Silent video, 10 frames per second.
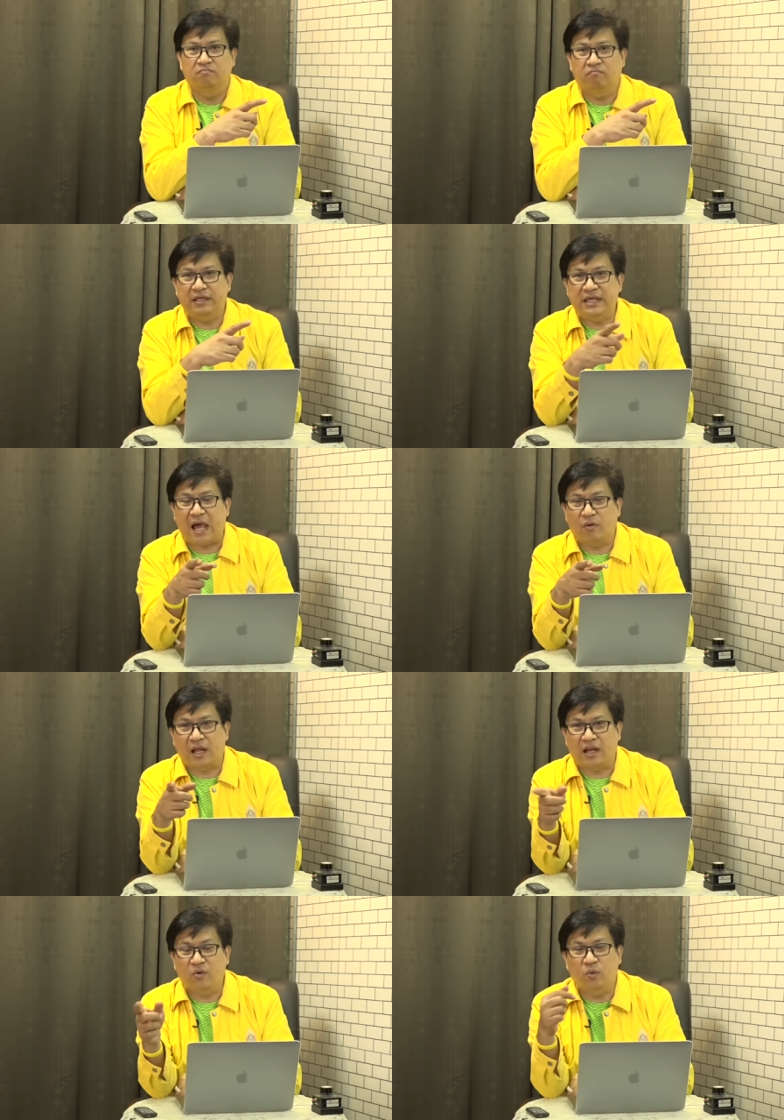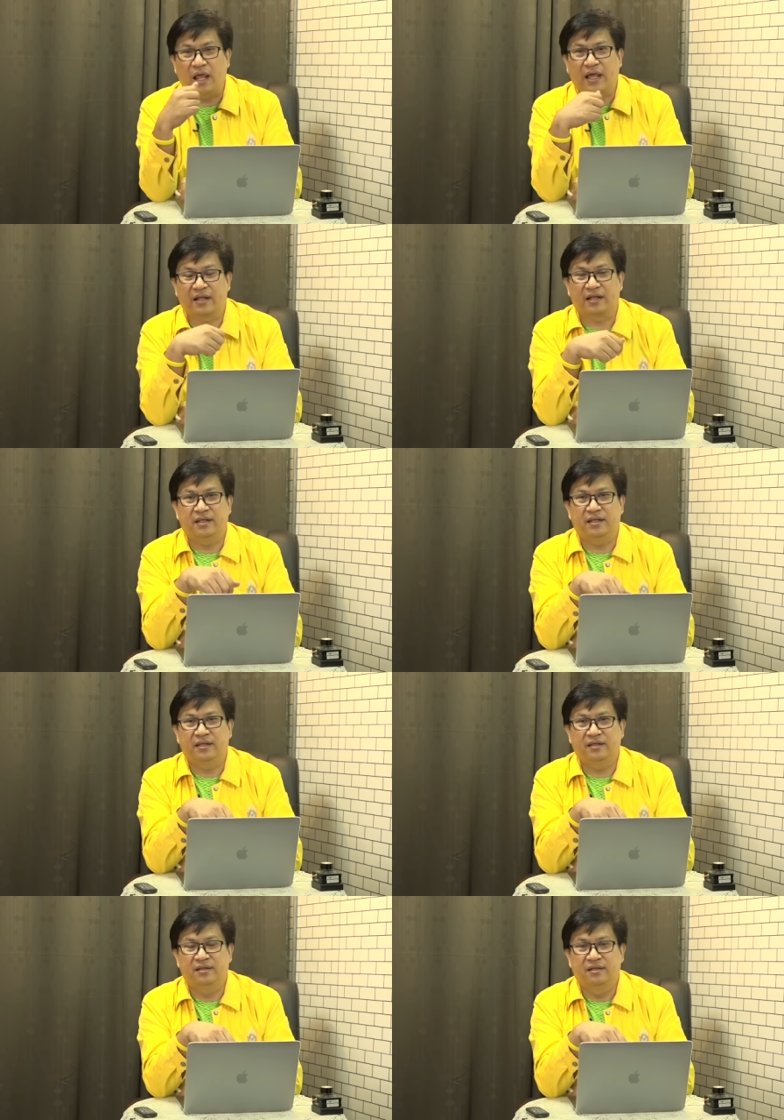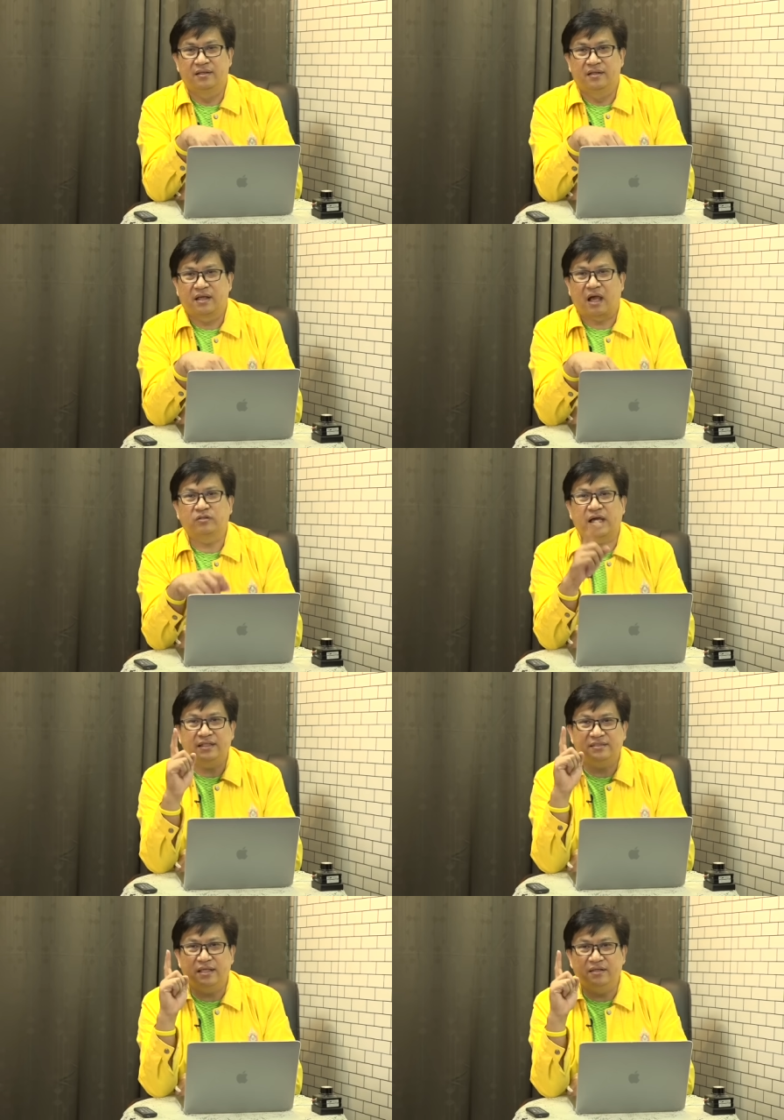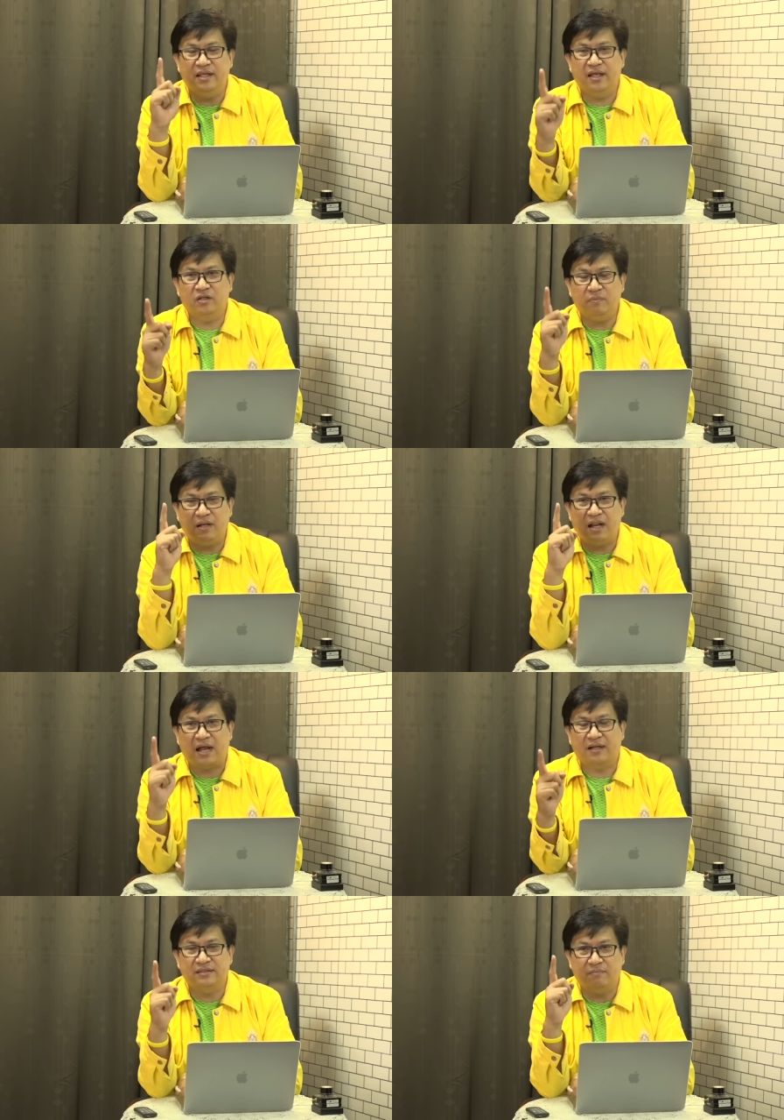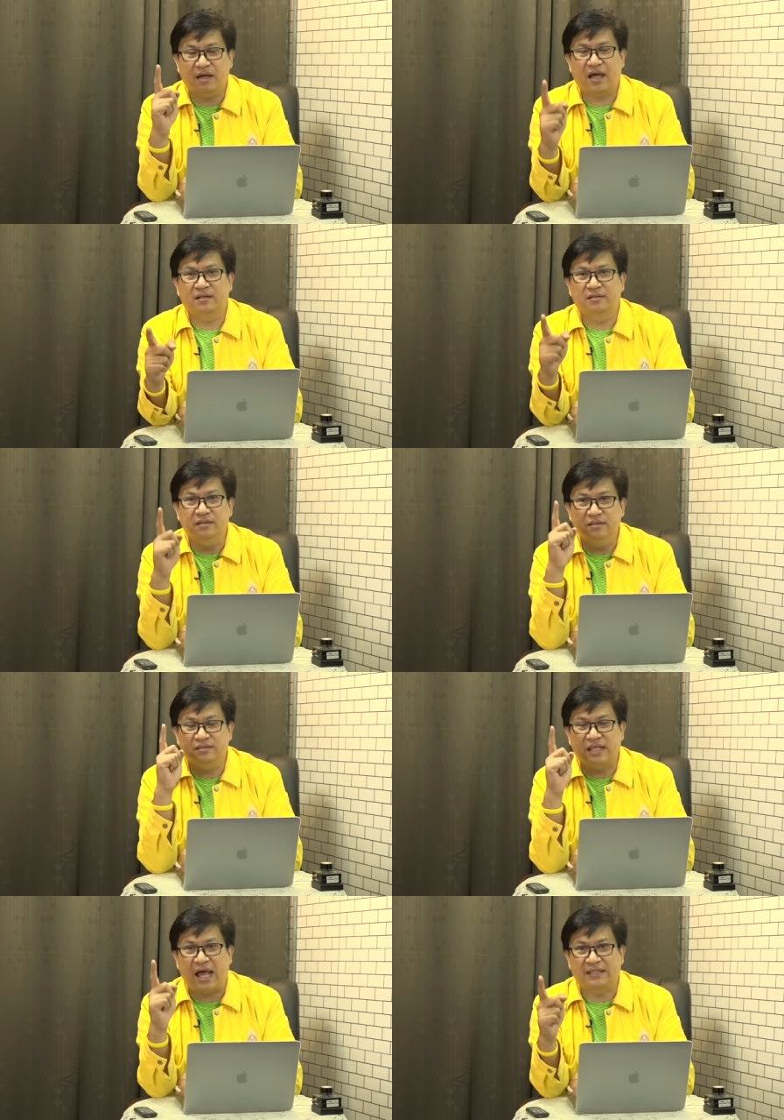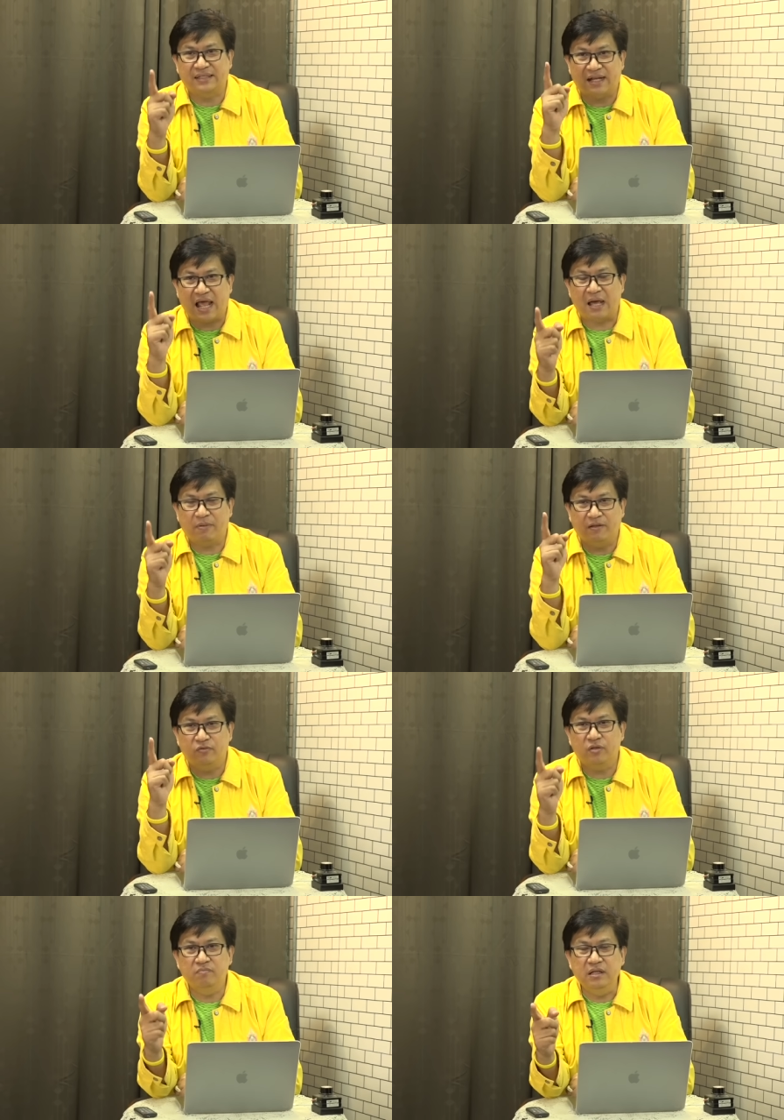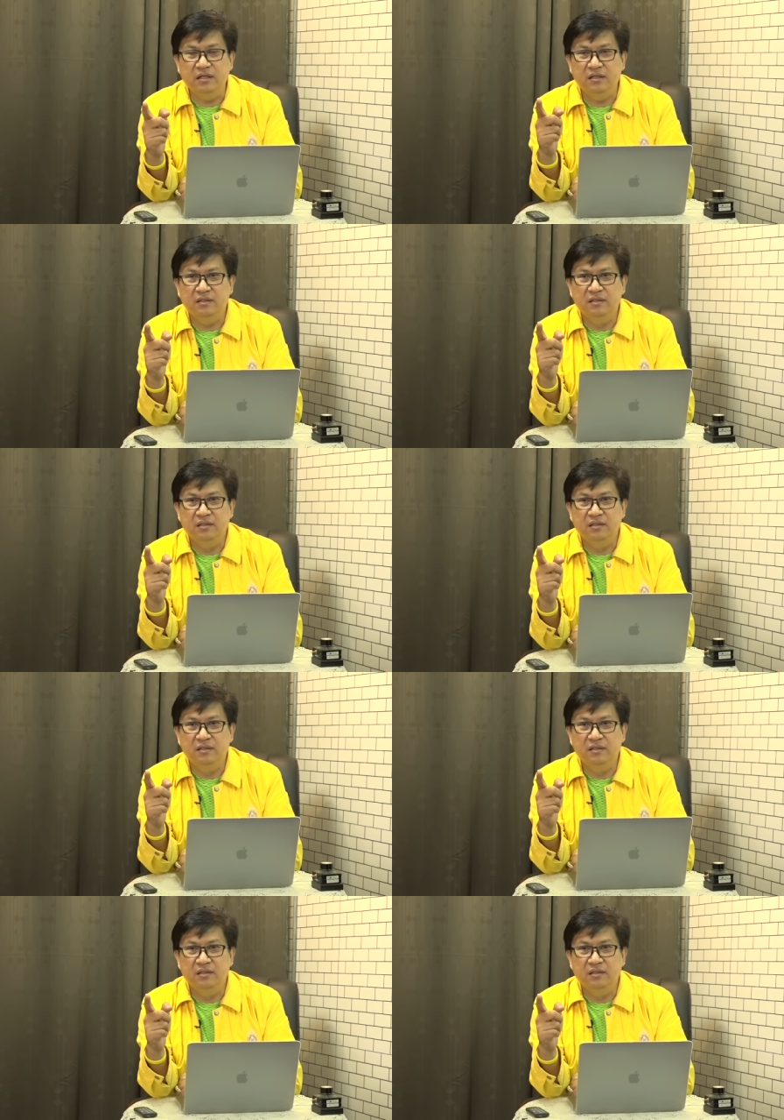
ไม่ยาวนานและรุนแรงขนาดนี้เขาใช้สิ่งเดียวที่เป็นหลักในสำคัญคือศาสนาเป็นเครื่องมือ